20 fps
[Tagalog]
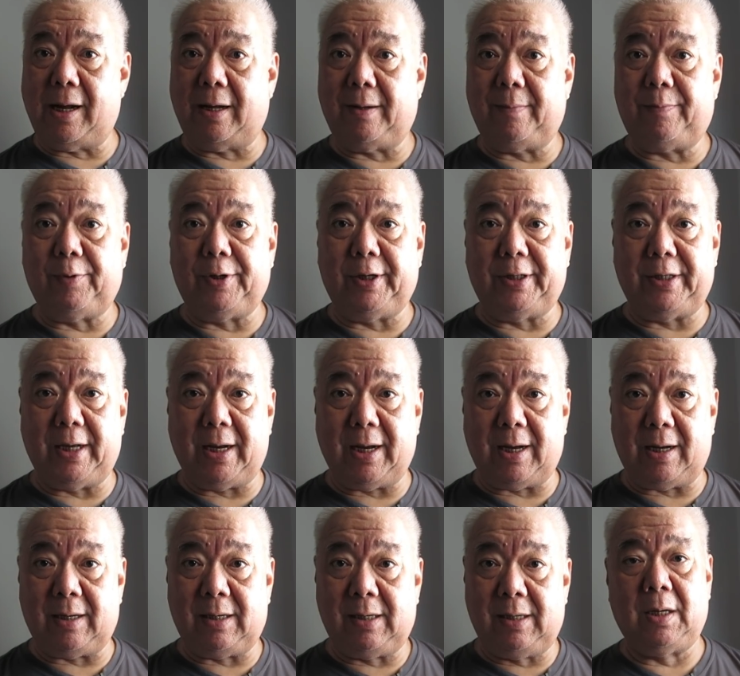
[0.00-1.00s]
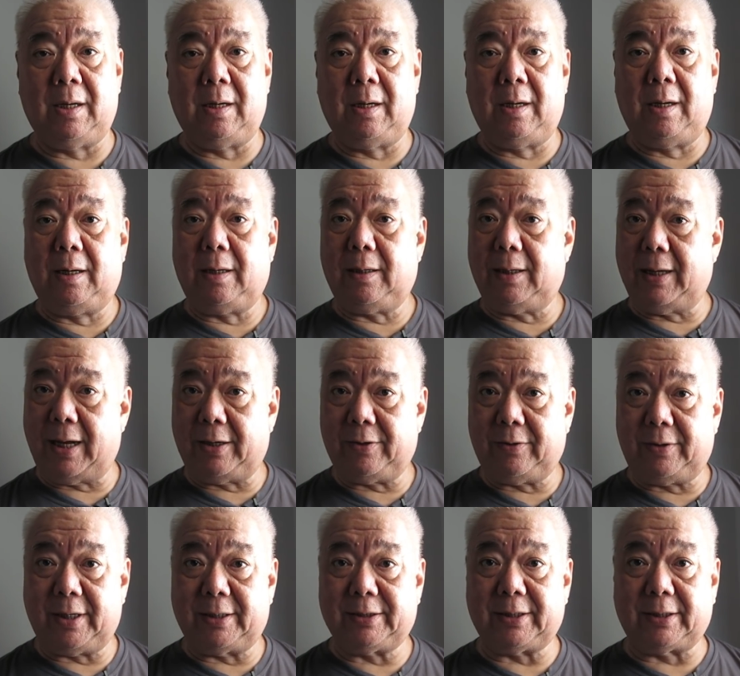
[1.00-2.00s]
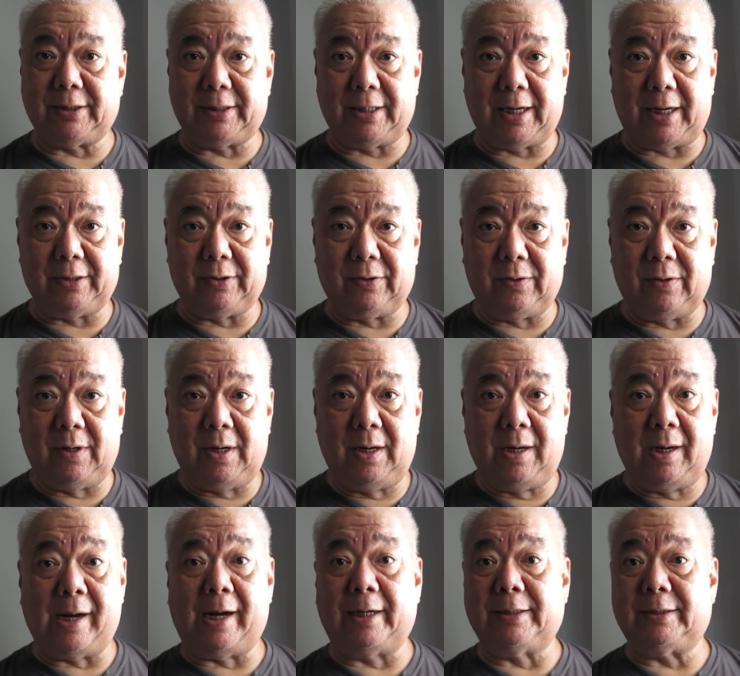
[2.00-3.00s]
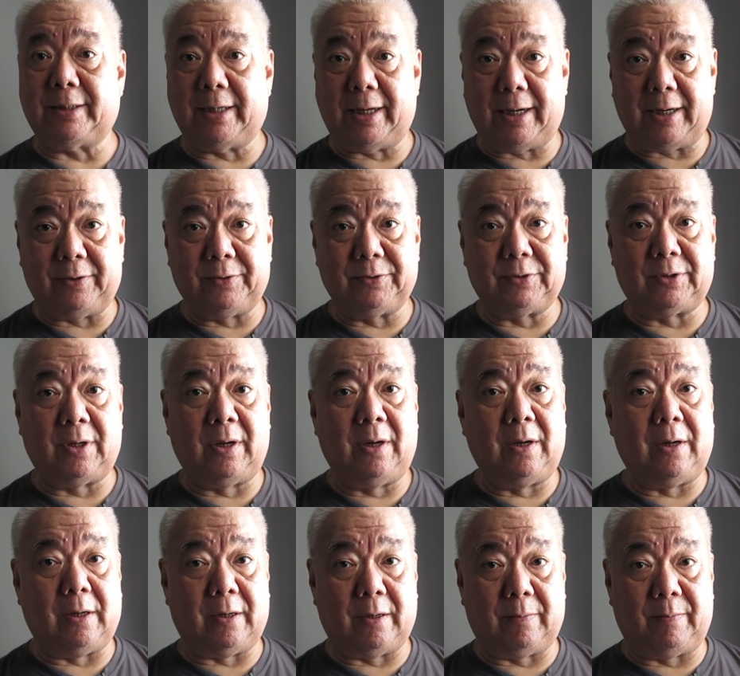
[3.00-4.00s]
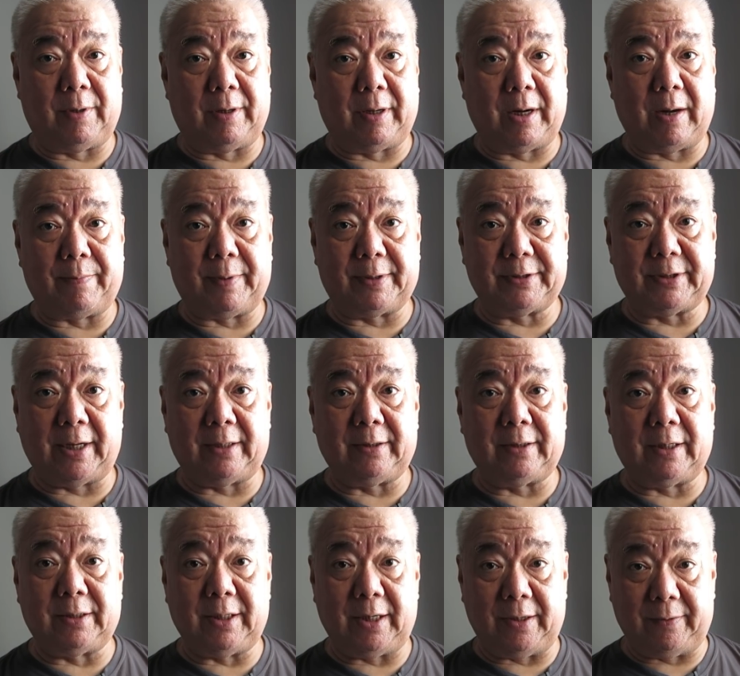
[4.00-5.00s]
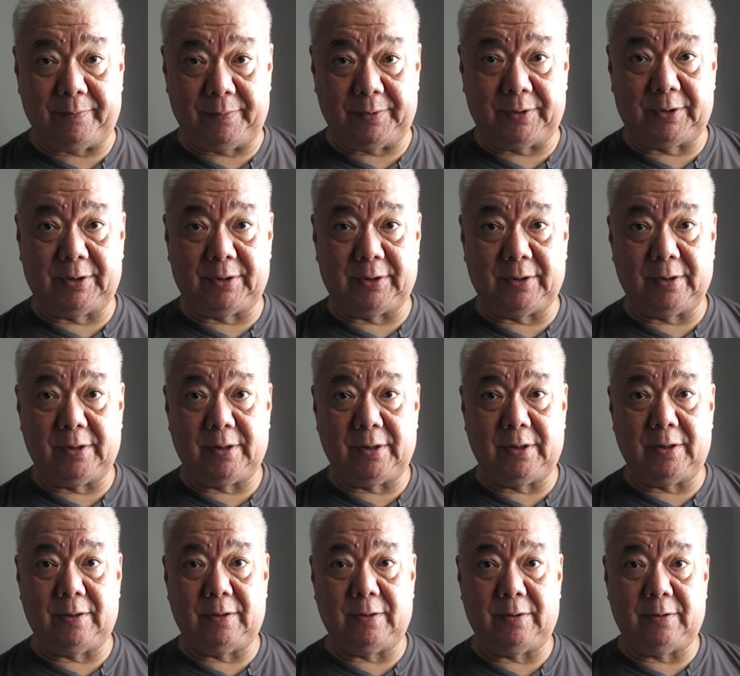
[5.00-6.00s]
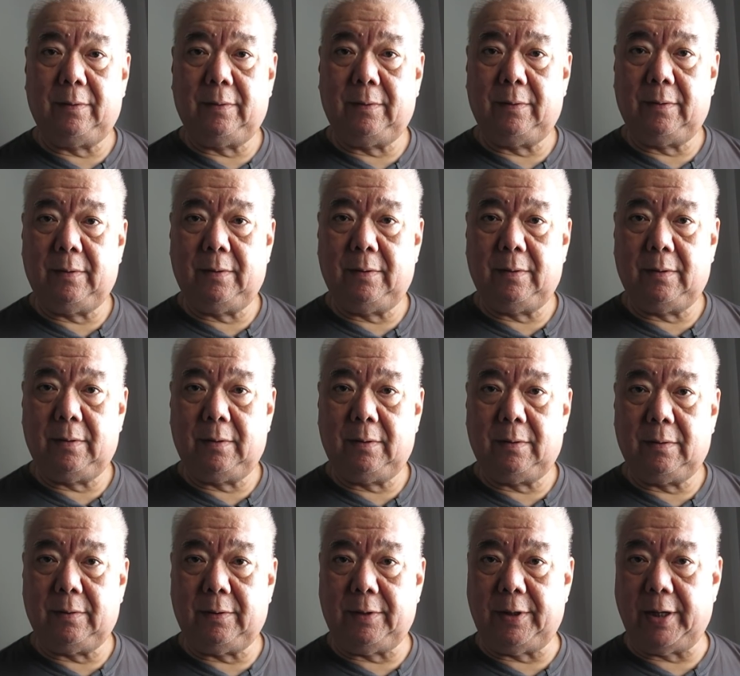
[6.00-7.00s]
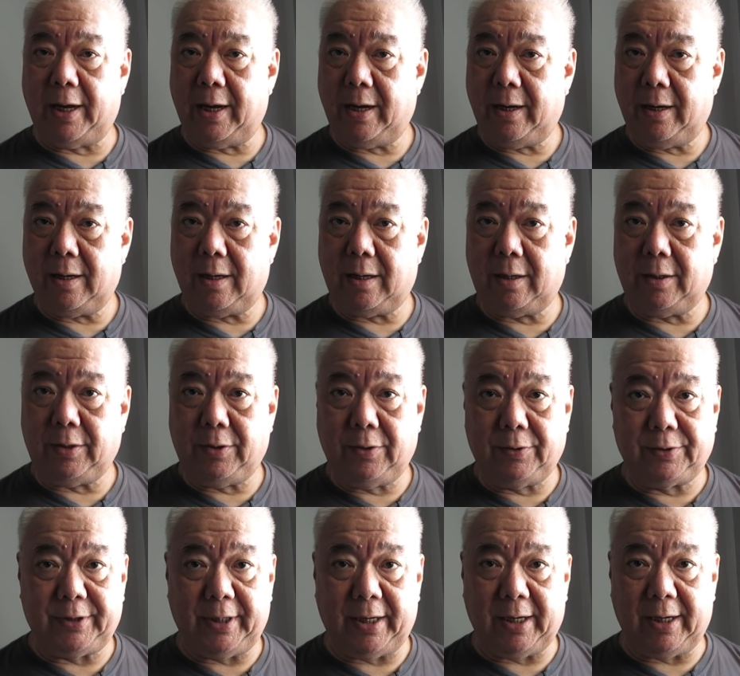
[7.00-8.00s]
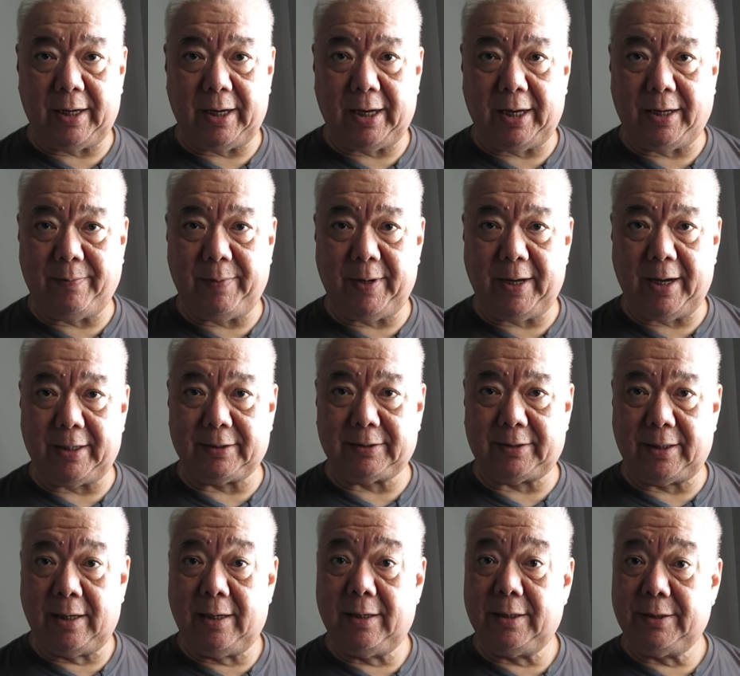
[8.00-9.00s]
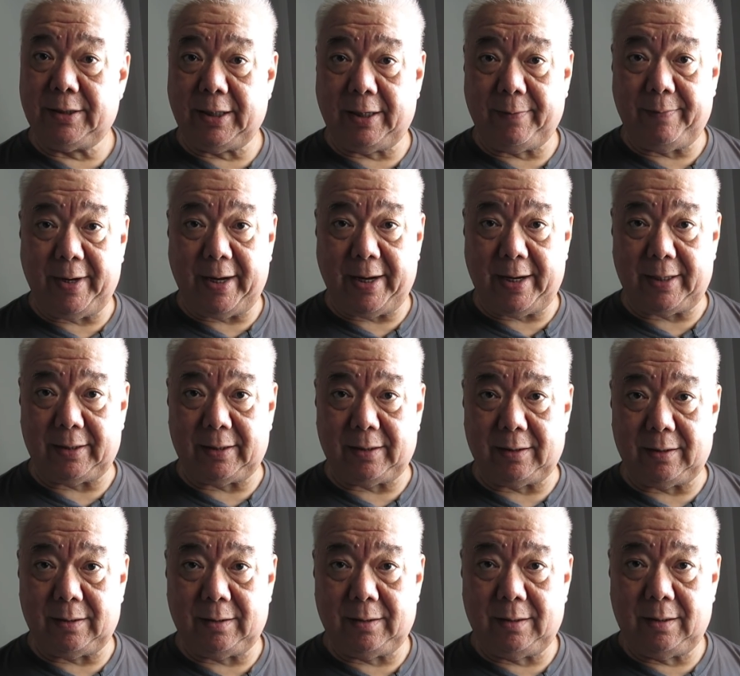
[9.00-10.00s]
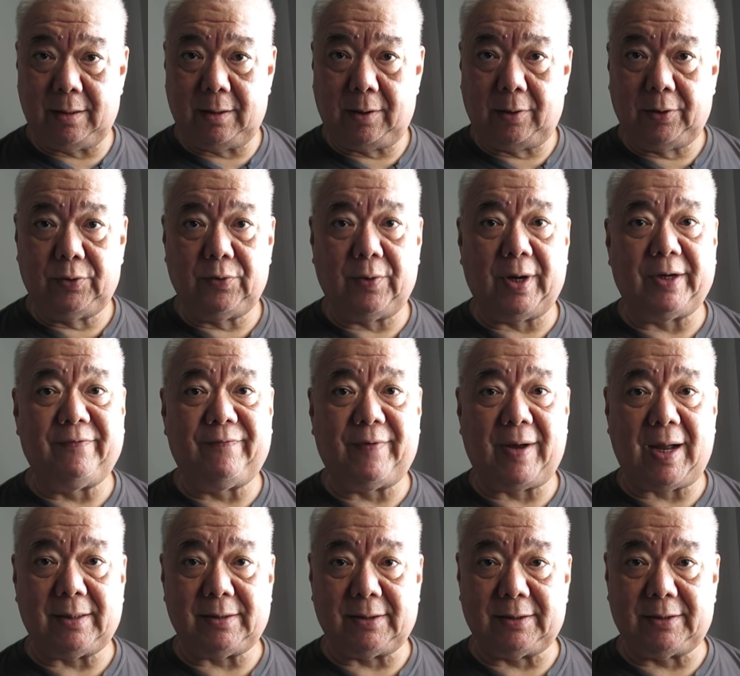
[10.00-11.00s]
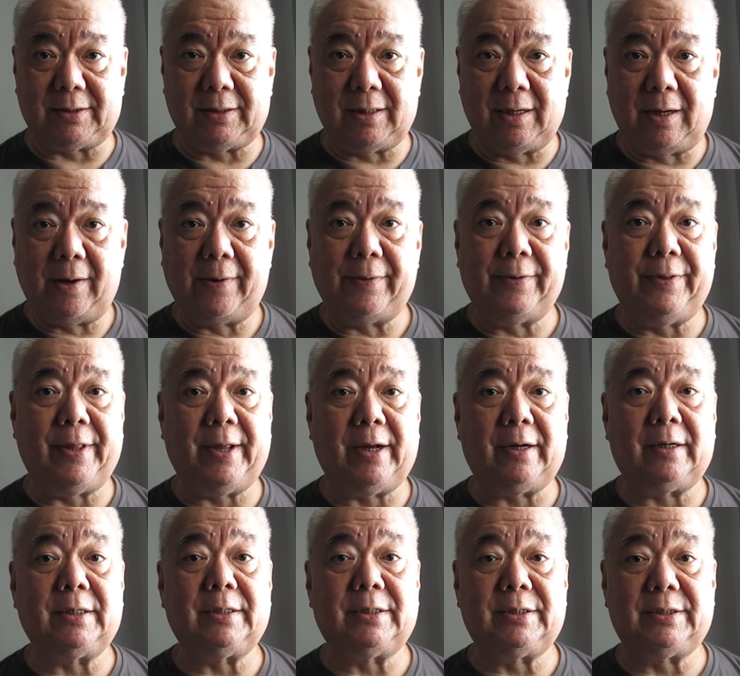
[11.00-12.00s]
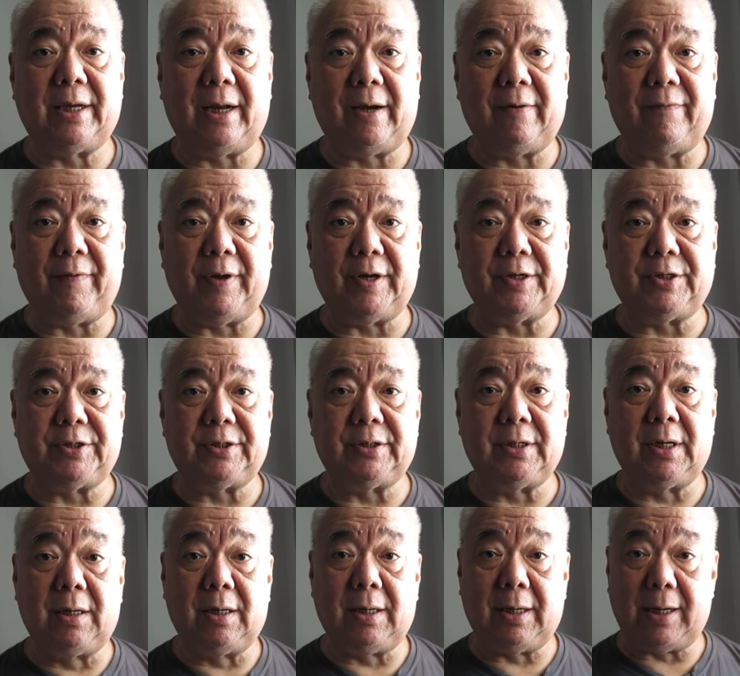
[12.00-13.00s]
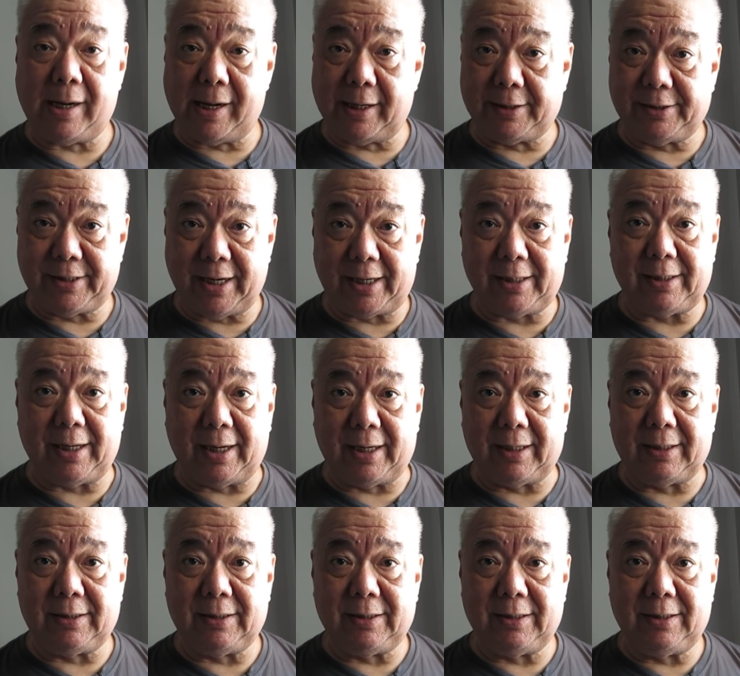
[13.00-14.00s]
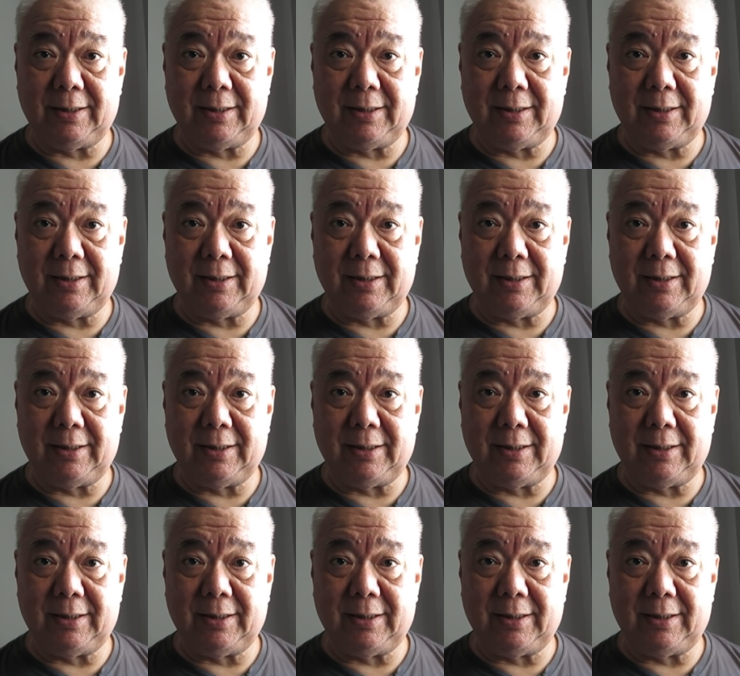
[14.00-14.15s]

ang politika, lalo na sa Senado at sa House of Representatives. They are using ABS-CBN to advance their selfish agenda.